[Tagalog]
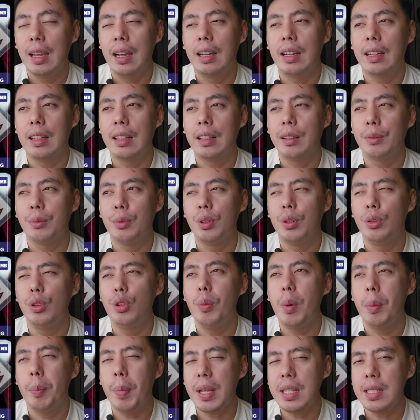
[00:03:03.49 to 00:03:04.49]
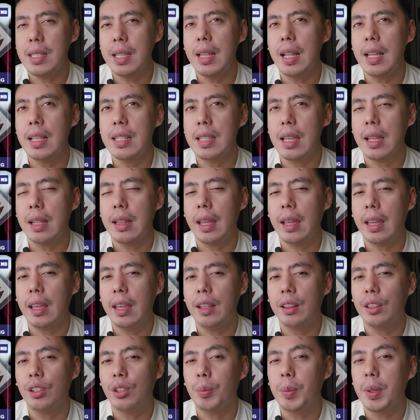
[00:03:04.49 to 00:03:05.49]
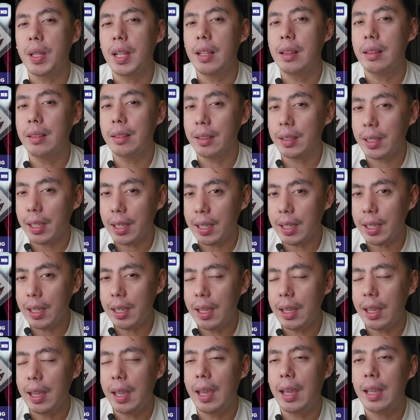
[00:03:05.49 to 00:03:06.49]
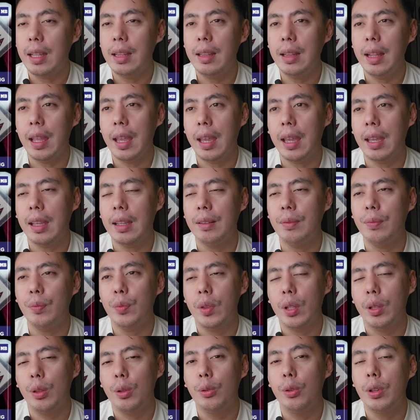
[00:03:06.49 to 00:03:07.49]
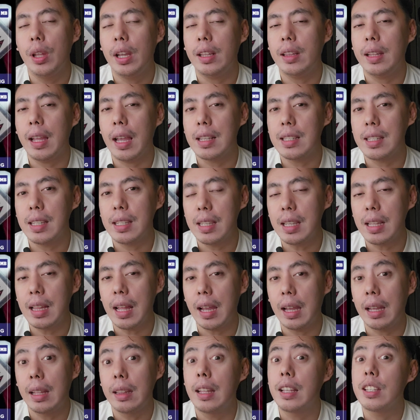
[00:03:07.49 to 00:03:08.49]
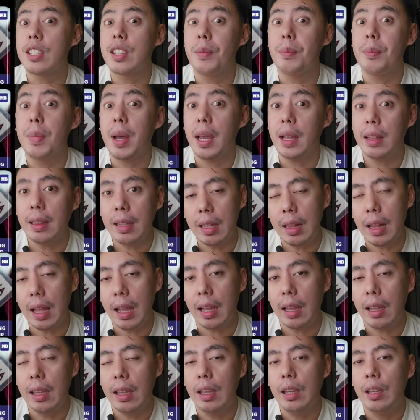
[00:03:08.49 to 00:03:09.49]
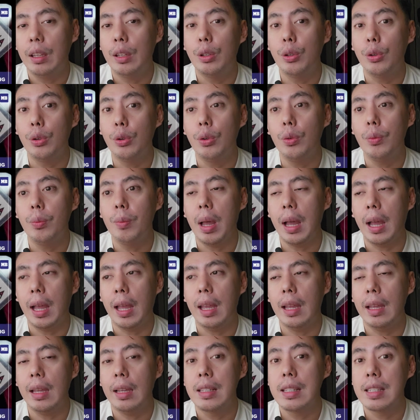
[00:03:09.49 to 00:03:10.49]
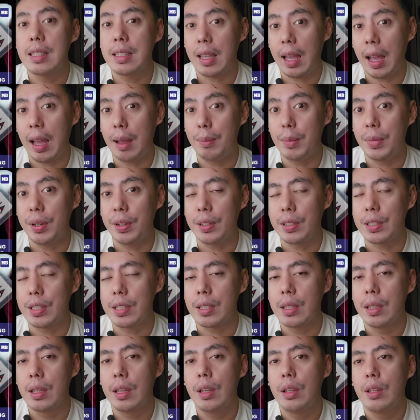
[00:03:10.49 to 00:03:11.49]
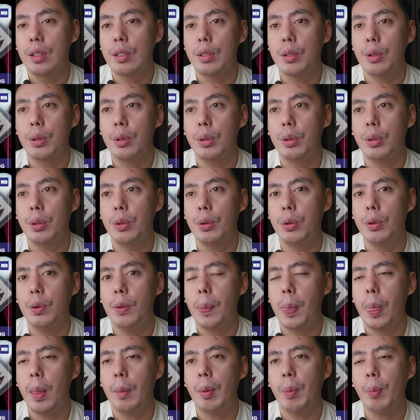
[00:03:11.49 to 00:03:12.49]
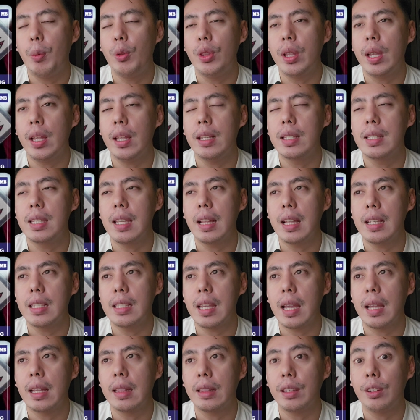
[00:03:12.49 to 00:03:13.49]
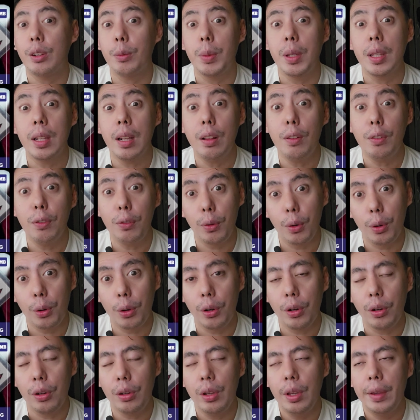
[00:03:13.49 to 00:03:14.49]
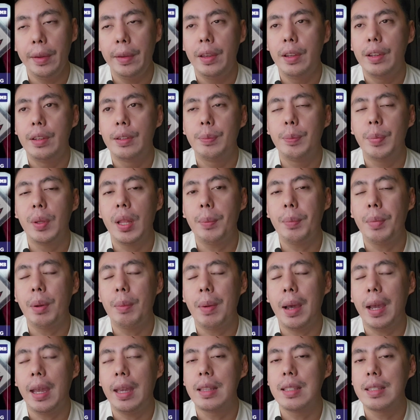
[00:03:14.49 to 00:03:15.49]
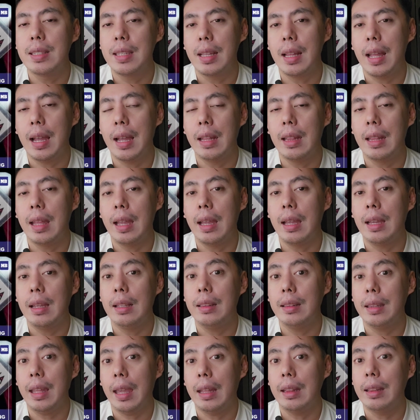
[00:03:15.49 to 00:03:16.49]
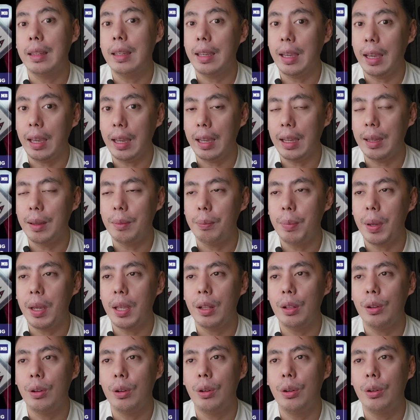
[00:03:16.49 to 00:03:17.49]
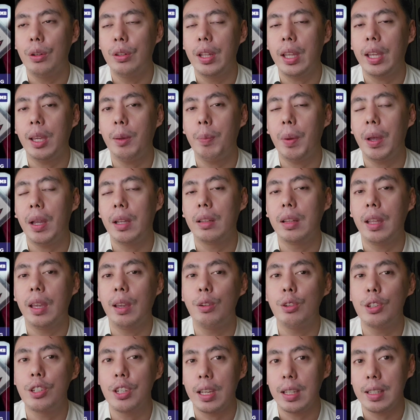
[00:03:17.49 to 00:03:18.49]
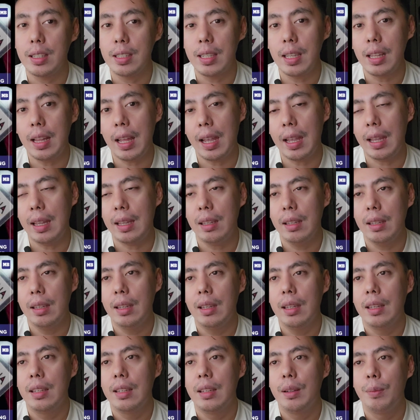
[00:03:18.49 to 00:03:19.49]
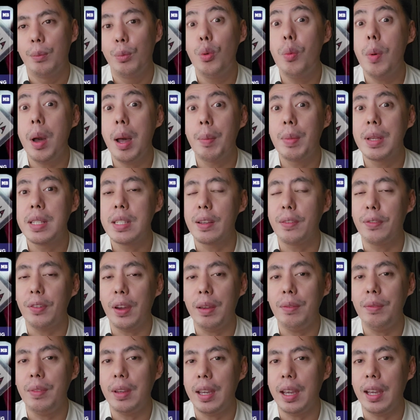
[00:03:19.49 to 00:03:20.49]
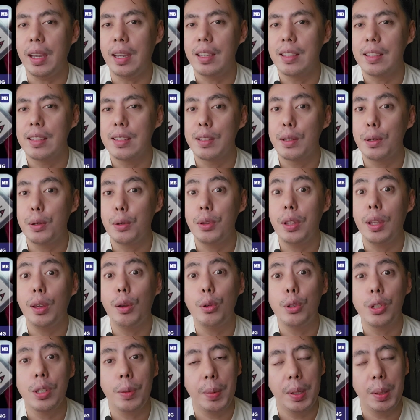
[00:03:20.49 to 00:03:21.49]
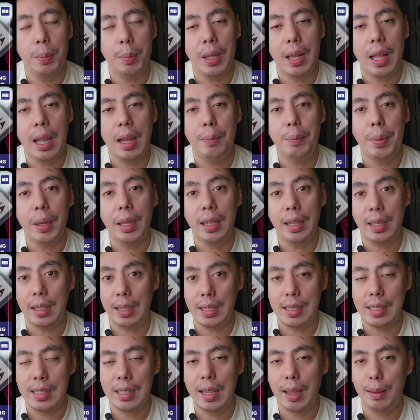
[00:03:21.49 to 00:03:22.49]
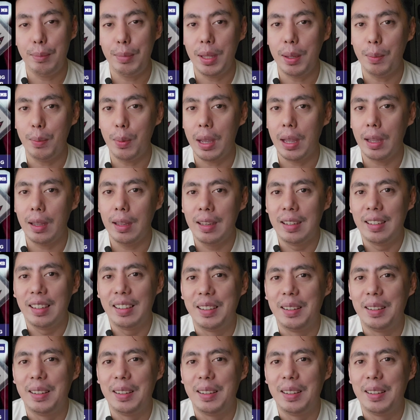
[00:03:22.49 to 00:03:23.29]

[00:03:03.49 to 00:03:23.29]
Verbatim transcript: Uh, lumapag sila sa NAIA Terminal 3 and then nung nagtaksi sila, natsambahan nila yung mga scammers. So, papunta sila sa Terminal 4, pinapabayad sila ng 10K pero nakipag-negotiate sila bumaba sa 5K. So, negotiable pa lang pang i-scam, di ba?